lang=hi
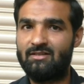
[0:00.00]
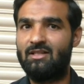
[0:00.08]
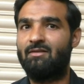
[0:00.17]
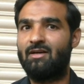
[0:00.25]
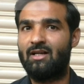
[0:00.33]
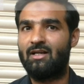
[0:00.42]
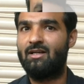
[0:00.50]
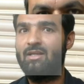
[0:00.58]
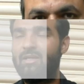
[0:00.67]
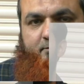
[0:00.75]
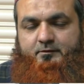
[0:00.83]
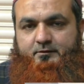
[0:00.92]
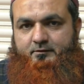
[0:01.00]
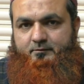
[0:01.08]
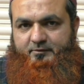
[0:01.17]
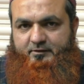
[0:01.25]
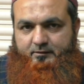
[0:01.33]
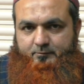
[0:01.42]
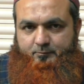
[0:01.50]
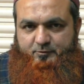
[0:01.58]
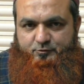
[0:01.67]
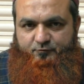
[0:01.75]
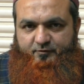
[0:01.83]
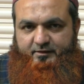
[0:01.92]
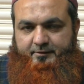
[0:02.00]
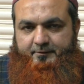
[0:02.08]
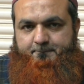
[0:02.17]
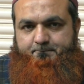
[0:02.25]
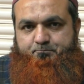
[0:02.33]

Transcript: जीतने वाला है आप लोग को पता है मोहम्मद है